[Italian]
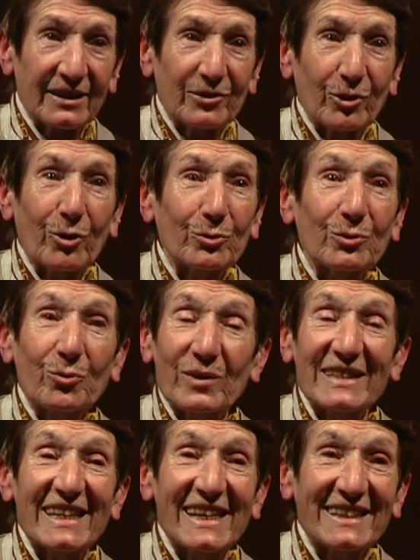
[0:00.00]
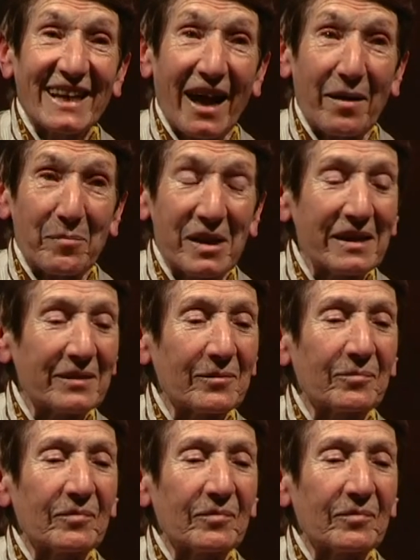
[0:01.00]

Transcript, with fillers: no? questi esami?